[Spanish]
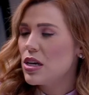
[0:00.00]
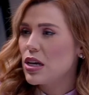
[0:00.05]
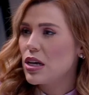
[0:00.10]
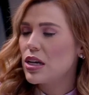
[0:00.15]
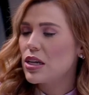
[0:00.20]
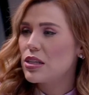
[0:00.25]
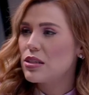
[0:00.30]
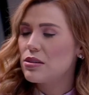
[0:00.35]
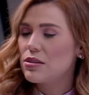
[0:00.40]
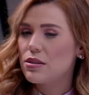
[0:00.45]

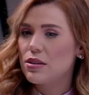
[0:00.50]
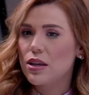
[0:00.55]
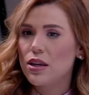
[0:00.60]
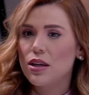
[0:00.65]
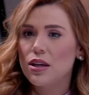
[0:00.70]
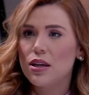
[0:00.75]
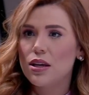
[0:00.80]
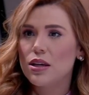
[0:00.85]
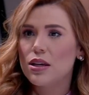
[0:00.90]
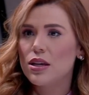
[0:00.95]

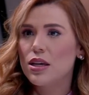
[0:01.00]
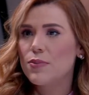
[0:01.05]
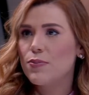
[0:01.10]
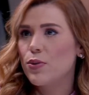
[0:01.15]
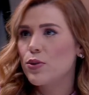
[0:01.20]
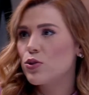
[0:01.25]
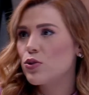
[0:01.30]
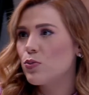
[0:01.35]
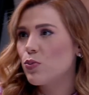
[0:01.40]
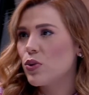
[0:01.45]
este, y
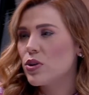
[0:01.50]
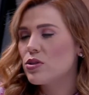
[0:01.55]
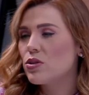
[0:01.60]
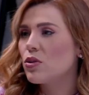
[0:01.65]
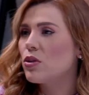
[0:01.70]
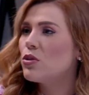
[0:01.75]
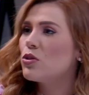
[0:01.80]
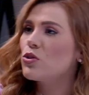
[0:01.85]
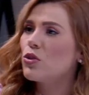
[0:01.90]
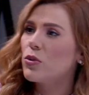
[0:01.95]
por supuesto
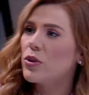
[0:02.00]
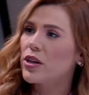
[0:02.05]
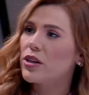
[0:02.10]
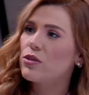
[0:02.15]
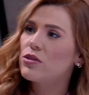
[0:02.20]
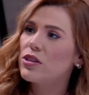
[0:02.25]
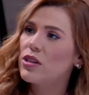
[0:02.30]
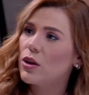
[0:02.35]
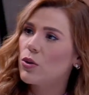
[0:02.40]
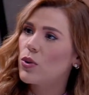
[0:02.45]
con los
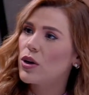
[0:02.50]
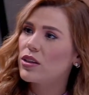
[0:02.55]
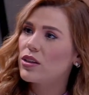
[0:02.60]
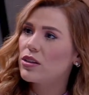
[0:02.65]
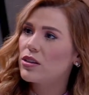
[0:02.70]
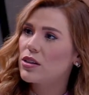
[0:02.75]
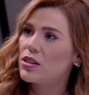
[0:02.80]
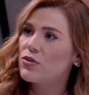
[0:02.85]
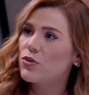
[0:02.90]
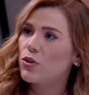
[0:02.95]
gobiernos de la Cuarta
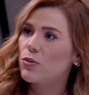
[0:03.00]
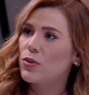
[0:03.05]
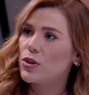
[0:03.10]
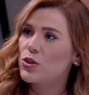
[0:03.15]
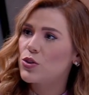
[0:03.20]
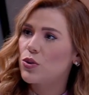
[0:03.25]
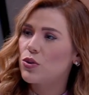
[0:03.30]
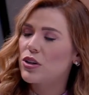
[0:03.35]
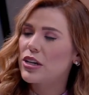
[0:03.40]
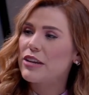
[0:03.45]

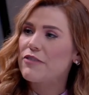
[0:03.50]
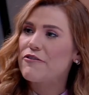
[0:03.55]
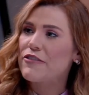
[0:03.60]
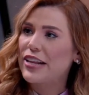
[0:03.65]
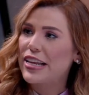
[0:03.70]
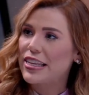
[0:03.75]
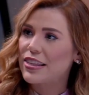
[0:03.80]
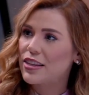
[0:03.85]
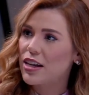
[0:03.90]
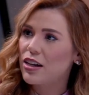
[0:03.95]
Transformación,
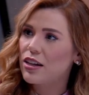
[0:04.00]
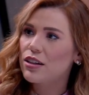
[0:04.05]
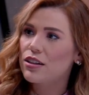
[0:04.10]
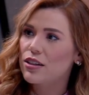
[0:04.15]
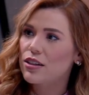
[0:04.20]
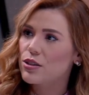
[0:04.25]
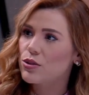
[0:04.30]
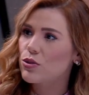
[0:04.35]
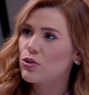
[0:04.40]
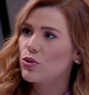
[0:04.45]
refrendar
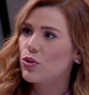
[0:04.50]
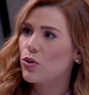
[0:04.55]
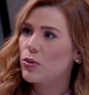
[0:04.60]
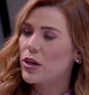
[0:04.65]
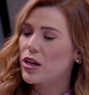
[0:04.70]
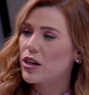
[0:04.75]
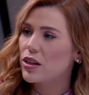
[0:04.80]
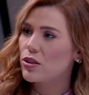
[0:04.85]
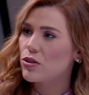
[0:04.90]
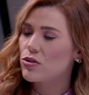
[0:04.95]
estos
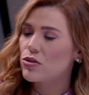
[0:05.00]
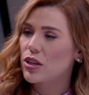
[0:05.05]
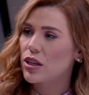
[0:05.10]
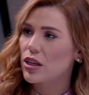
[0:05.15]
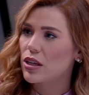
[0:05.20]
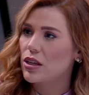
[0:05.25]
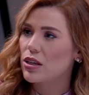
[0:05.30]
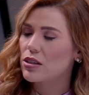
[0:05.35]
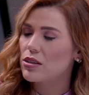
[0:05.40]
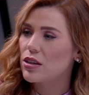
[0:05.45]
gobiernos
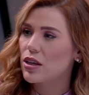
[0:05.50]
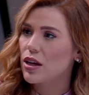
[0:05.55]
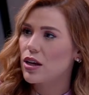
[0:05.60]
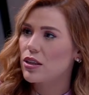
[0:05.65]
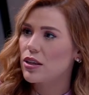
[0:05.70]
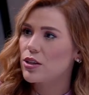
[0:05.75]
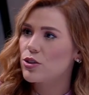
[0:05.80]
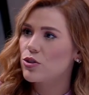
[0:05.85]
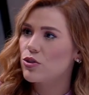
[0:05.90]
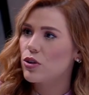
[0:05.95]
que se
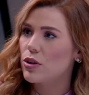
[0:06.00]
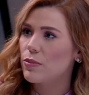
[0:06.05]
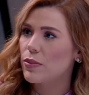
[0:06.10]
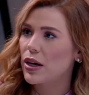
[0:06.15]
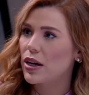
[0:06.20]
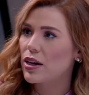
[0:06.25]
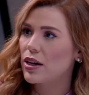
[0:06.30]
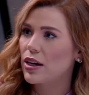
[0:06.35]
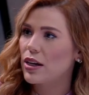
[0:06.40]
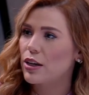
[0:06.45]
han hecho en
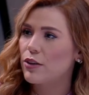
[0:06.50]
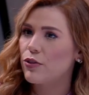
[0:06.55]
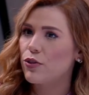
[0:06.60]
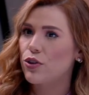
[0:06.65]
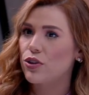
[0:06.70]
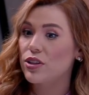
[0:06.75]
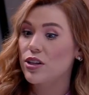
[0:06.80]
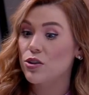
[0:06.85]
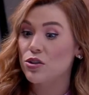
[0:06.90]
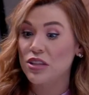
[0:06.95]
Baja
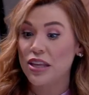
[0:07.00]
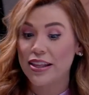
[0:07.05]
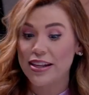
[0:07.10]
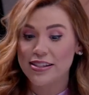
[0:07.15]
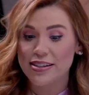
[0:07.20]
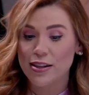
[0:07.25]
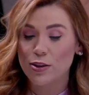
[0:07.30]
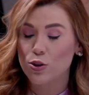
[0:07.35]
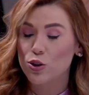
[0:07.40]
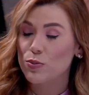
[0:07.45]
California, donde
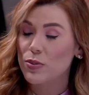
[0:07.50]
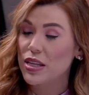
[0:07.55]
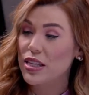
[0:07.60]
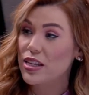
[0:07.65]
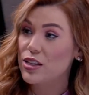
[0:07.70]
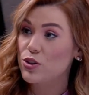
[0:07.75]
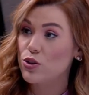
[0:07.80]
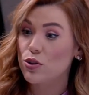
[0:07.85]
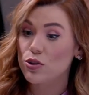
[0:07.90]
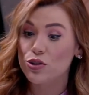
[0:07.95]
desde el
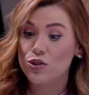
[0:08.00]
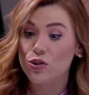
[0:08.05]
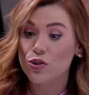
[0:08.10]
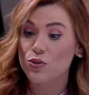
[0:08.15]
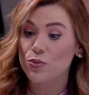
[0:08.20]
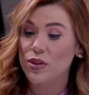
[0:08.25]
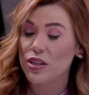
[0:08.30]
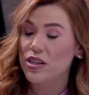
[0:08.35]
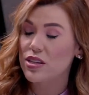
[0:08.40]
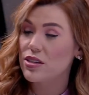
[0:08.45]
2018,
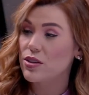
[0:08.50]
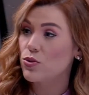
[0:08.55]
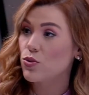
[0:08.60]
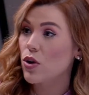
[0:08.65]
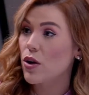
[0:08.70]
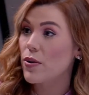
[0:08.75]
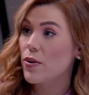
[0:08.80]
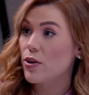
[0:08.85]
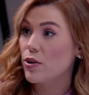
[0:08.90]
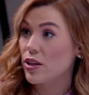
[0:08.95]

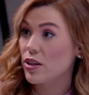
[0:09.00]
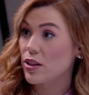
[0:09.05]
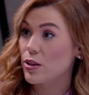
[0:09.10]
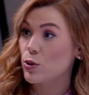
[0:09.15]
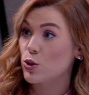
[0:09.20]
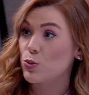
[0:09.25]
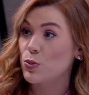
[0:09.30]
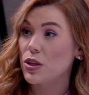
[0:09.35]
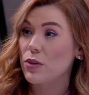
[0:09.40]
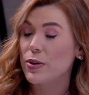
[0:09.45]
2019 y ahora en el
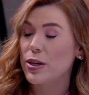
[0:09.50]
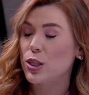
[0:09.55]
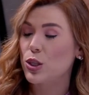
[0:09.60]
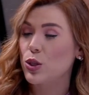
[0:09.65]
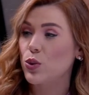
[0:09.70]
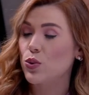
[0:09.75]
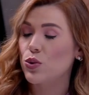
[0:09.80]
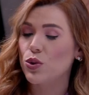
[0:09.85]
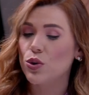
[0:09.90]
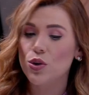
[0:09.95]

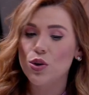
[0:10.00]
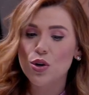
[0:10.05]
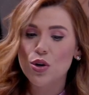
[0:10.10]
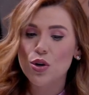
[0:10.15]
2021,